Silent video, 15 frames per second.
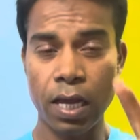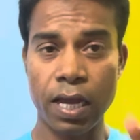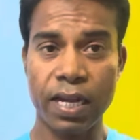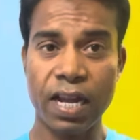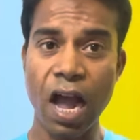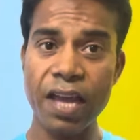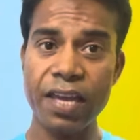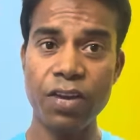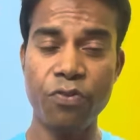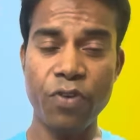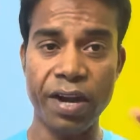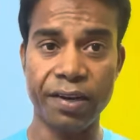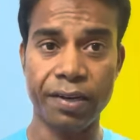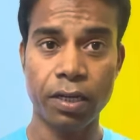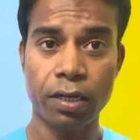का
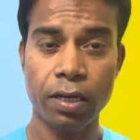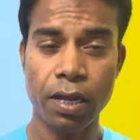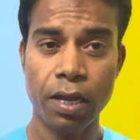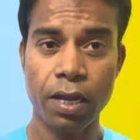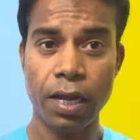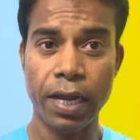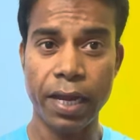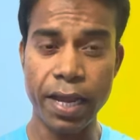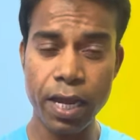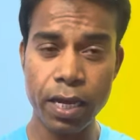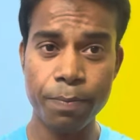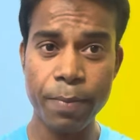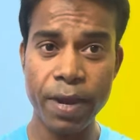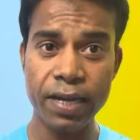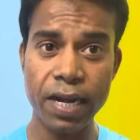इवेंट एक
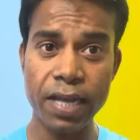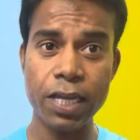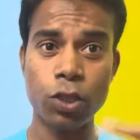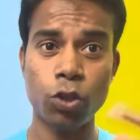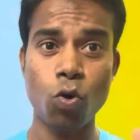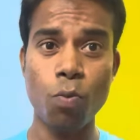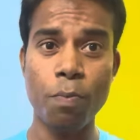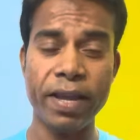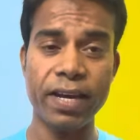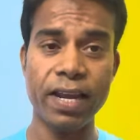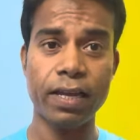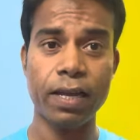महीने या दो महीने के